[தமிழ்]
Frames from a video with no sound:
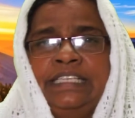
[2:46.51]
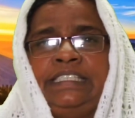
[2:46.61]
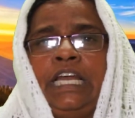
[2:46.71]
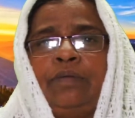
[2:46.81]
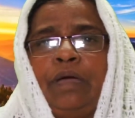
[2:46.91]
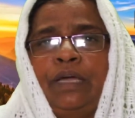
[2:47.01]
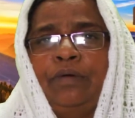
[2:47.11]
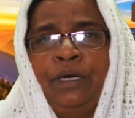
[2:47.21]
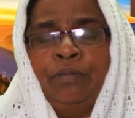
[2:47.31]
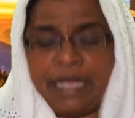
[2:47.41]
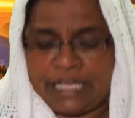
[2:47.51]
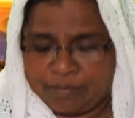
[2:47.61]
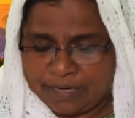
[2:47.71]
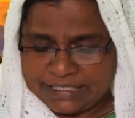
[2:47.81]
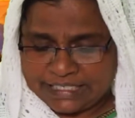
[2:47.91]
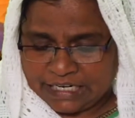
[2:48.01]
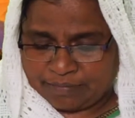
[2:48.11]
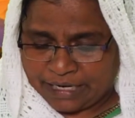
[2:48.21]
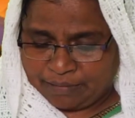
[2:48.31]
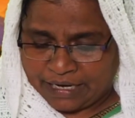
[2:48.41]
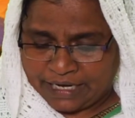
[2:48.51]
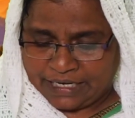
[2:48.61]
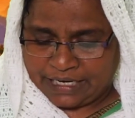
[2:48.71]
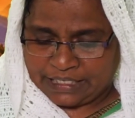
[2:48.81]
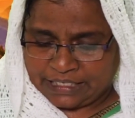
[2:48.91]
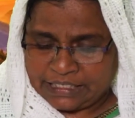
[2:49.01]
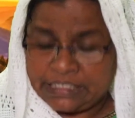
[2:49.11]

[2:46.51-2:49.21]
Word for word: சிலுவை ஒரு மகிமின் சின்னமாய் மாறுகிறது